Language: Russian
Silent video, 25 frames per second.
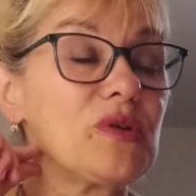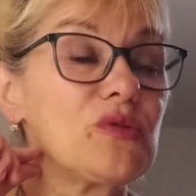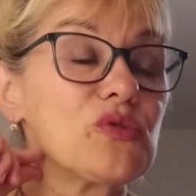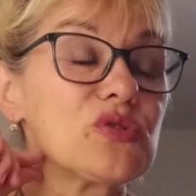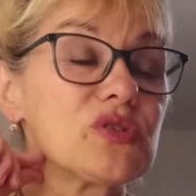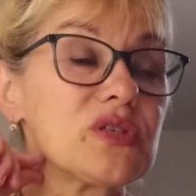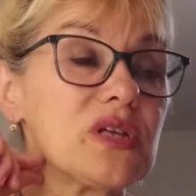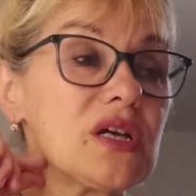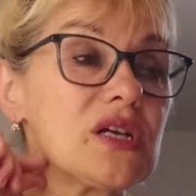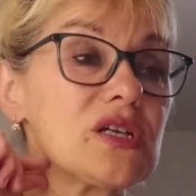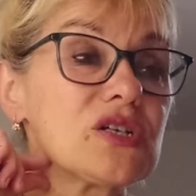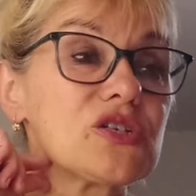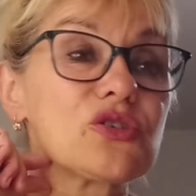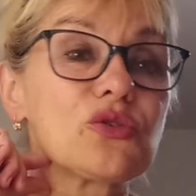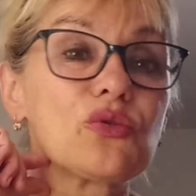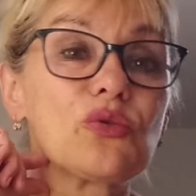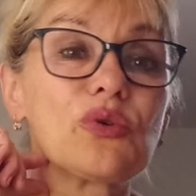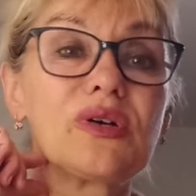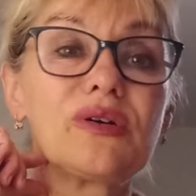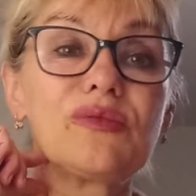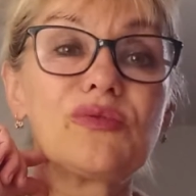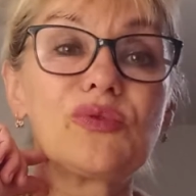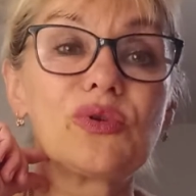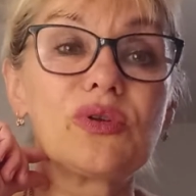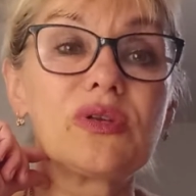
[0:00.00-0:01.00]
Говорю, знаешь что,
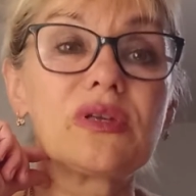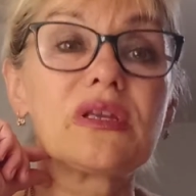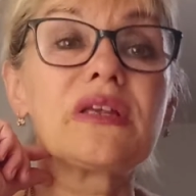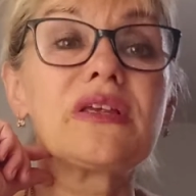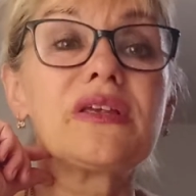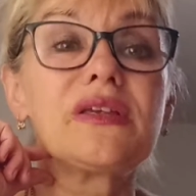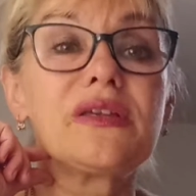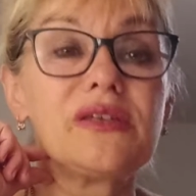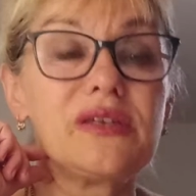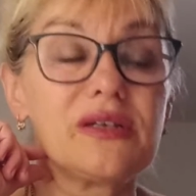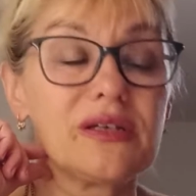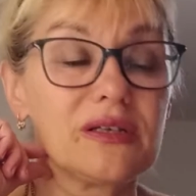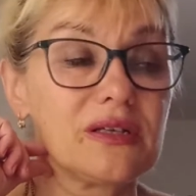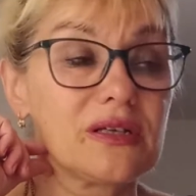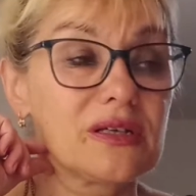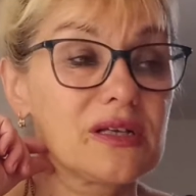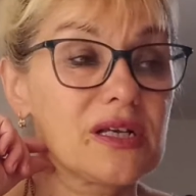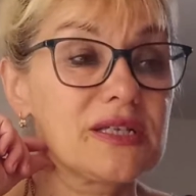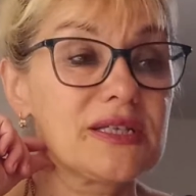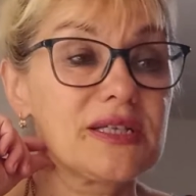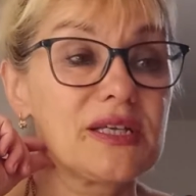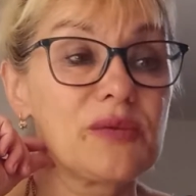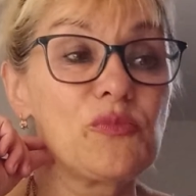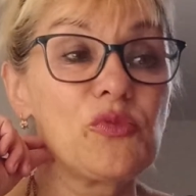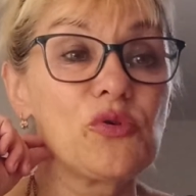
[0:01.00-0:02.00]
говорит, ты не дело,
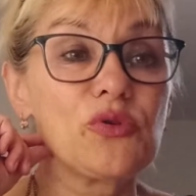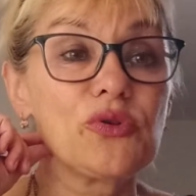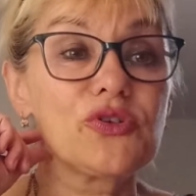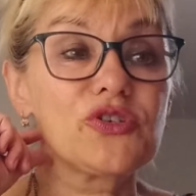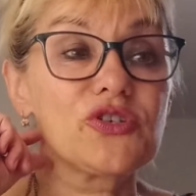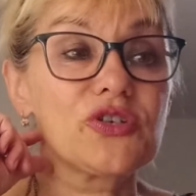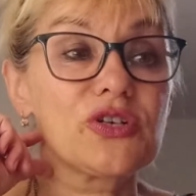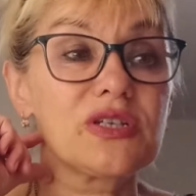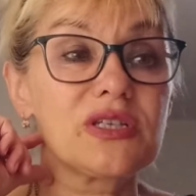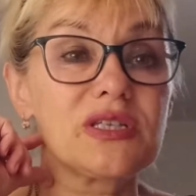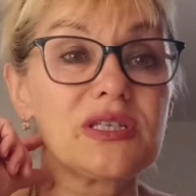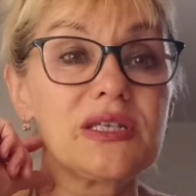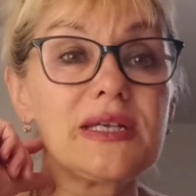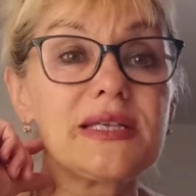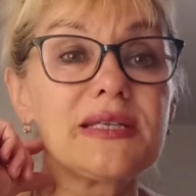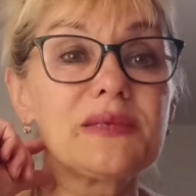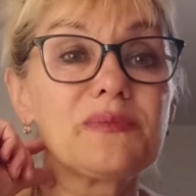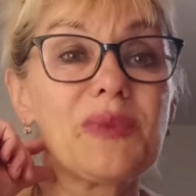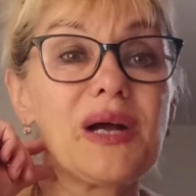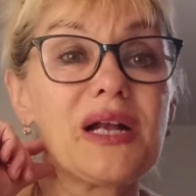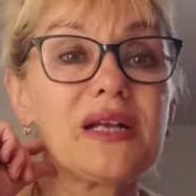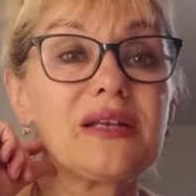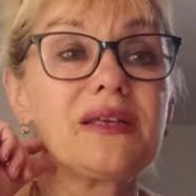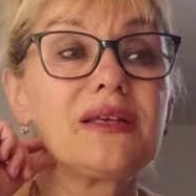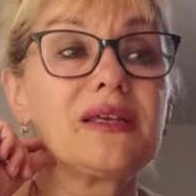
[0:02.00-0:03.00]
раз ребеночек
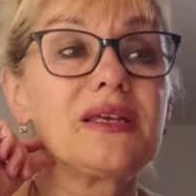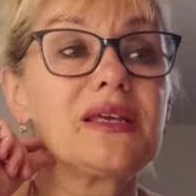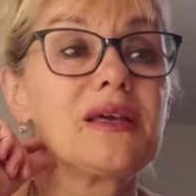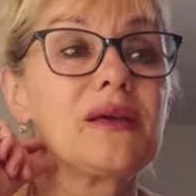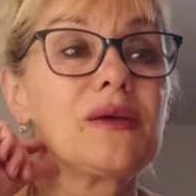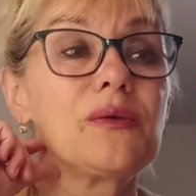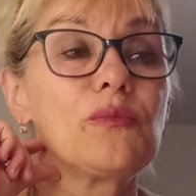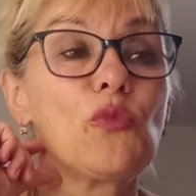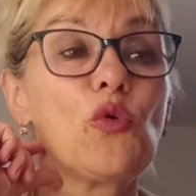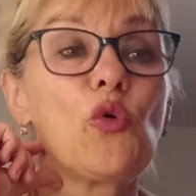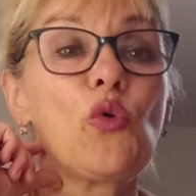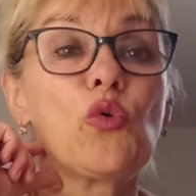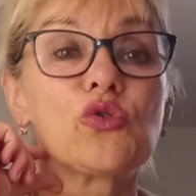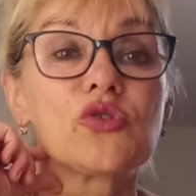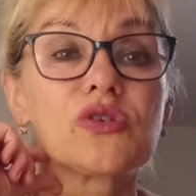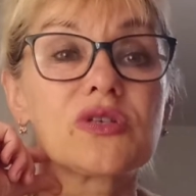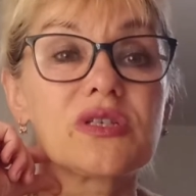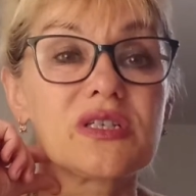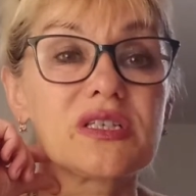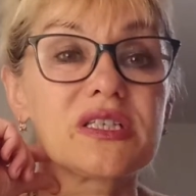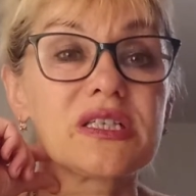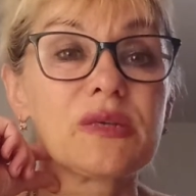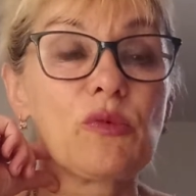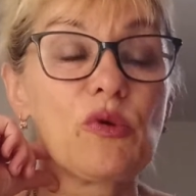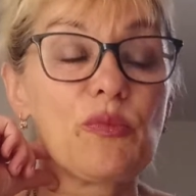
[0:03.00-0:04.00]
здесь маленький, ему
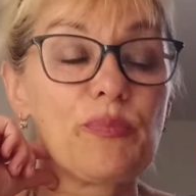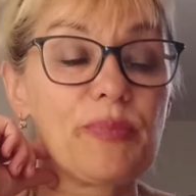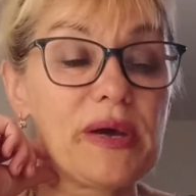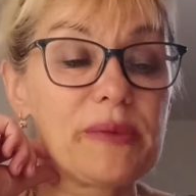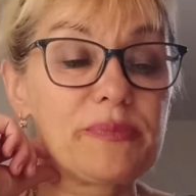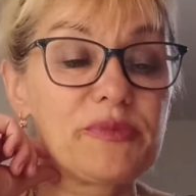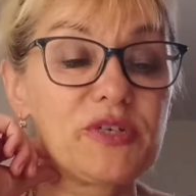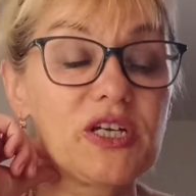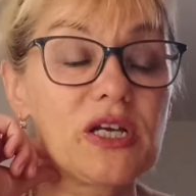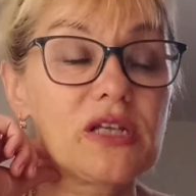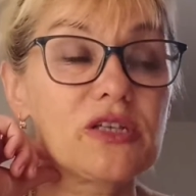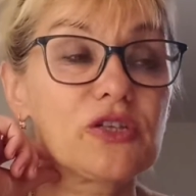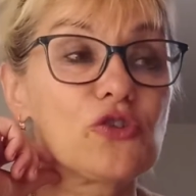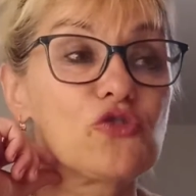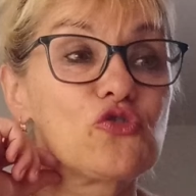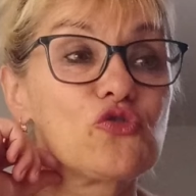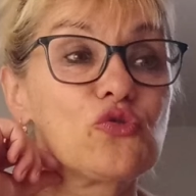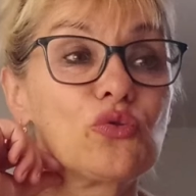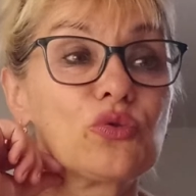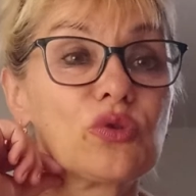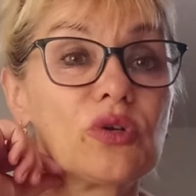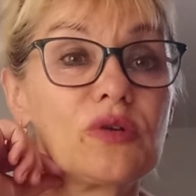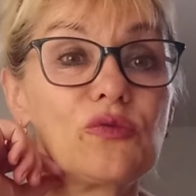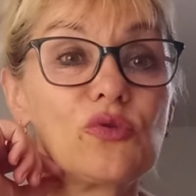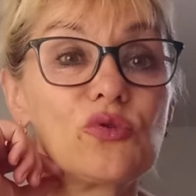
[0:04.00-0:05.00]
хочется с тобой пообщаться,
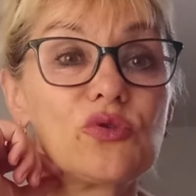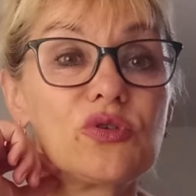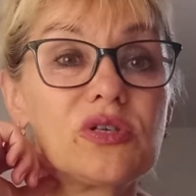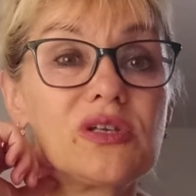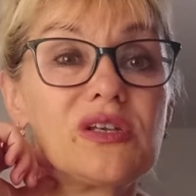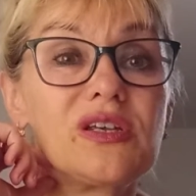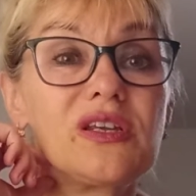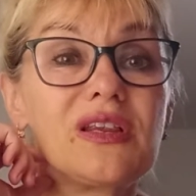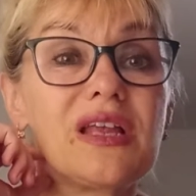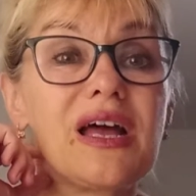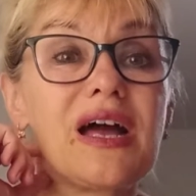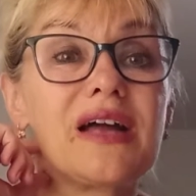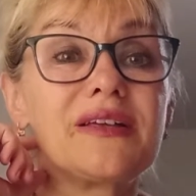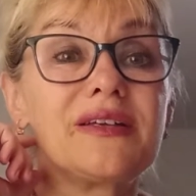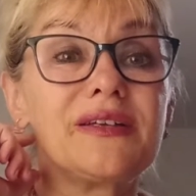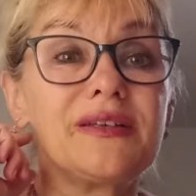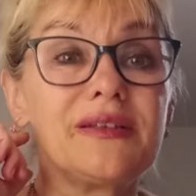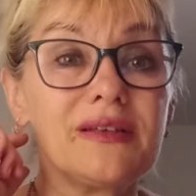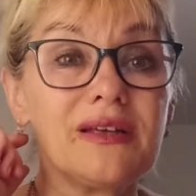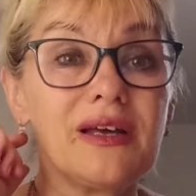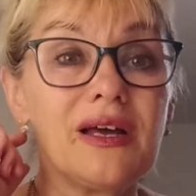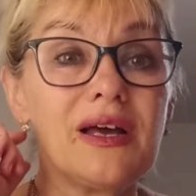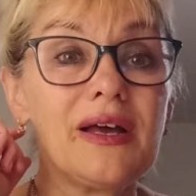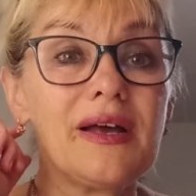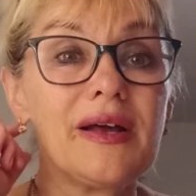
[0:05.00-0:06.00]
что он, говорю, сидит
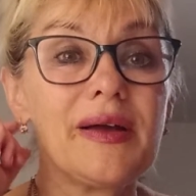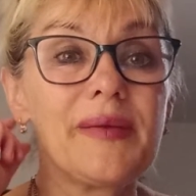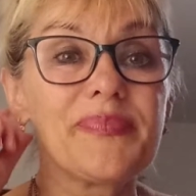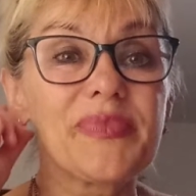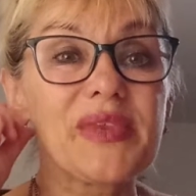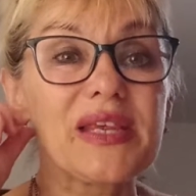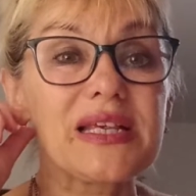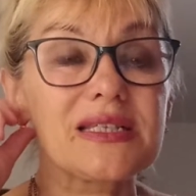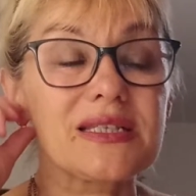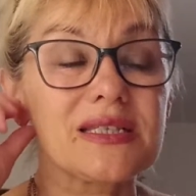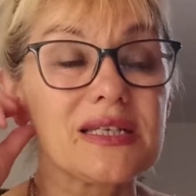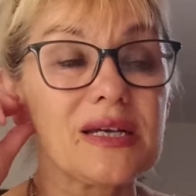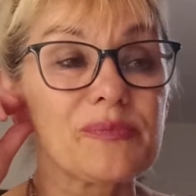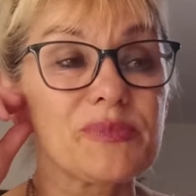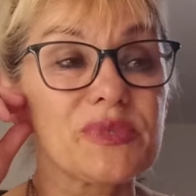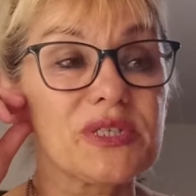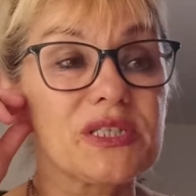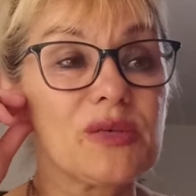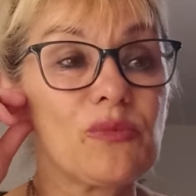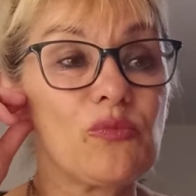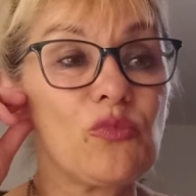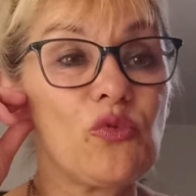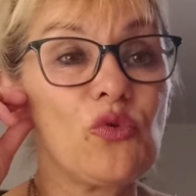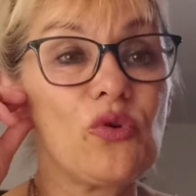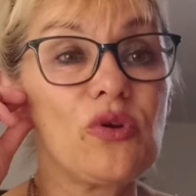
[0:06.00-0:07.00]
один сам
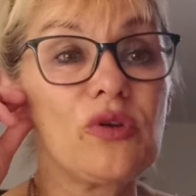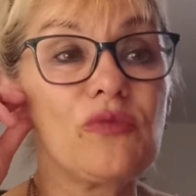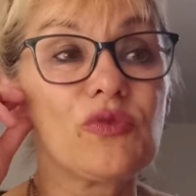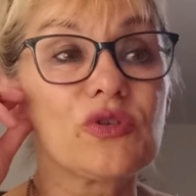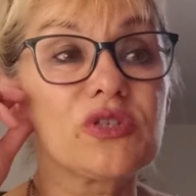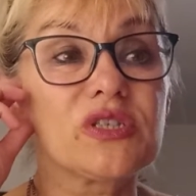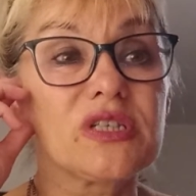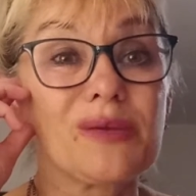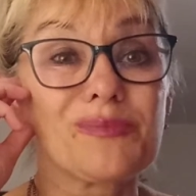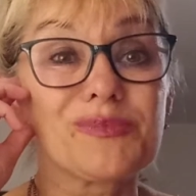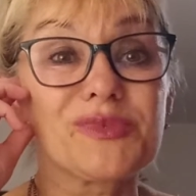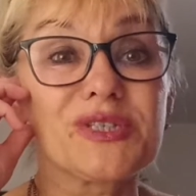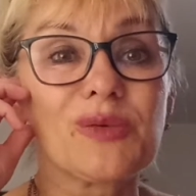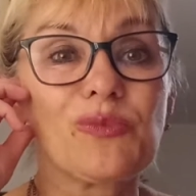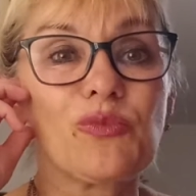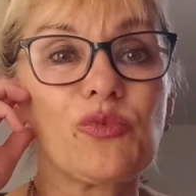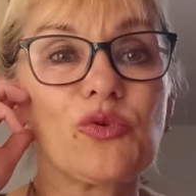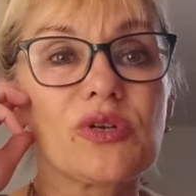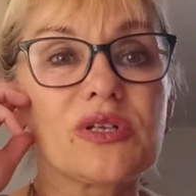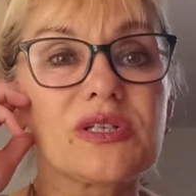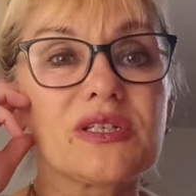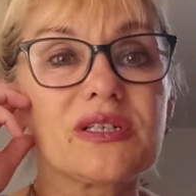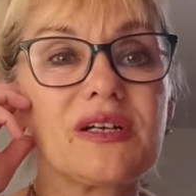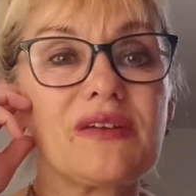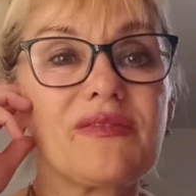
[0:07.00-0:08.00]
собой, вот сам с
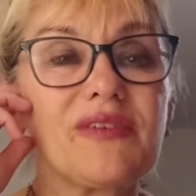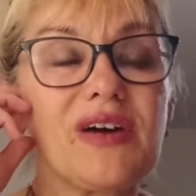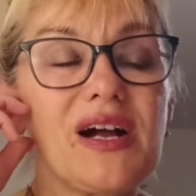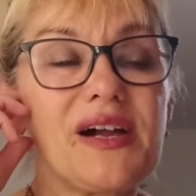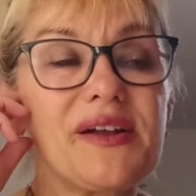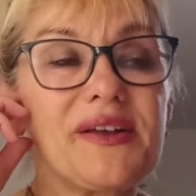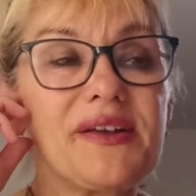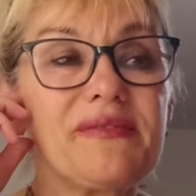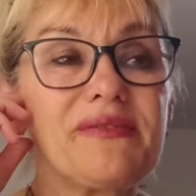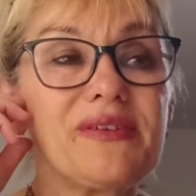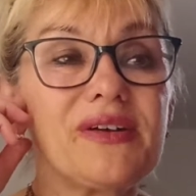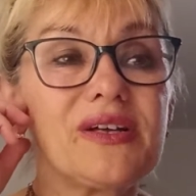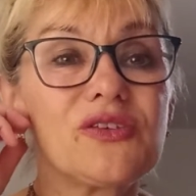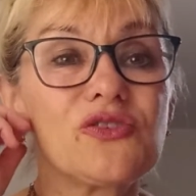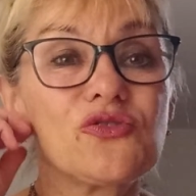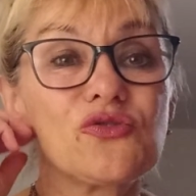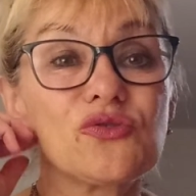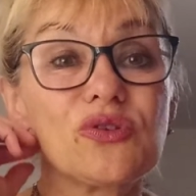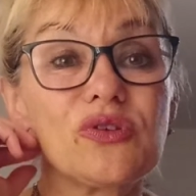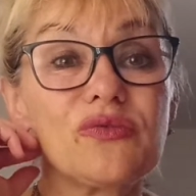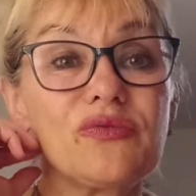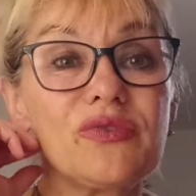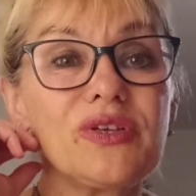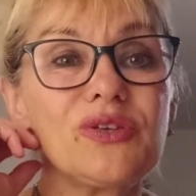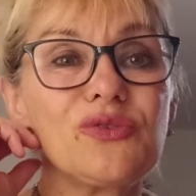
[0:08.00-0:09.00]
собой разговаривает,
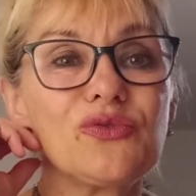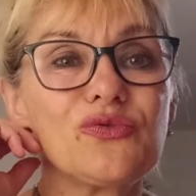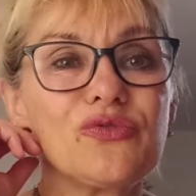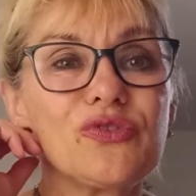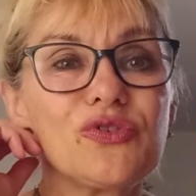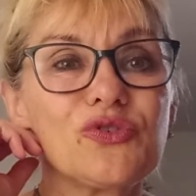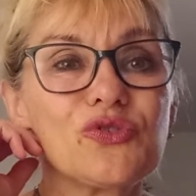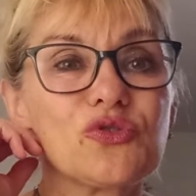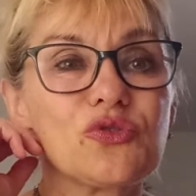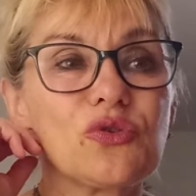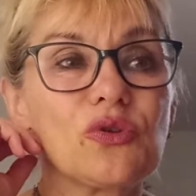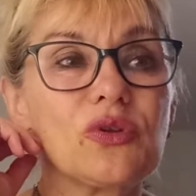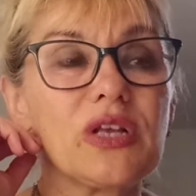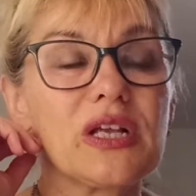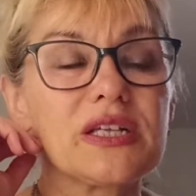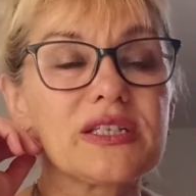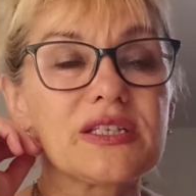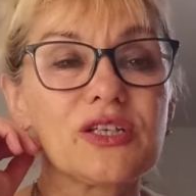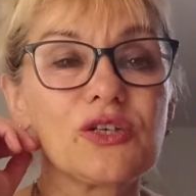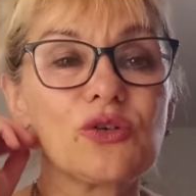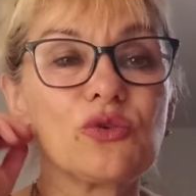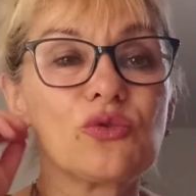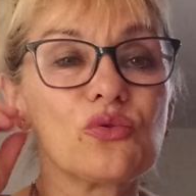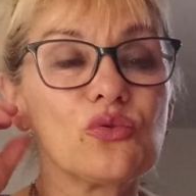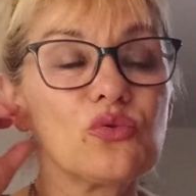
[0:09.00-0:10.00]
что-то видно, вижу, что
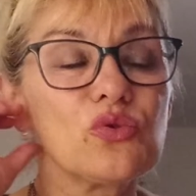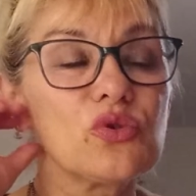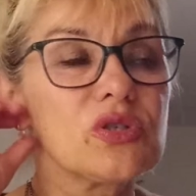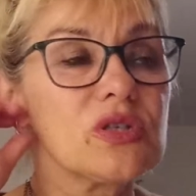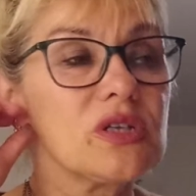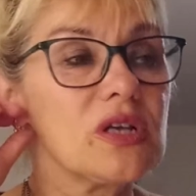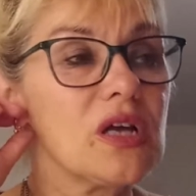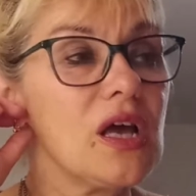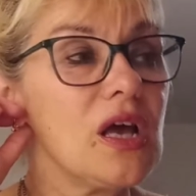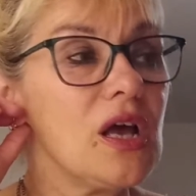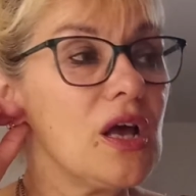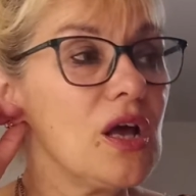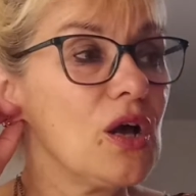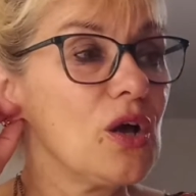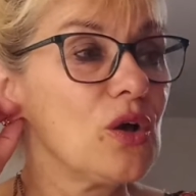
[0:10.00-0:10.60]
глазки грустные.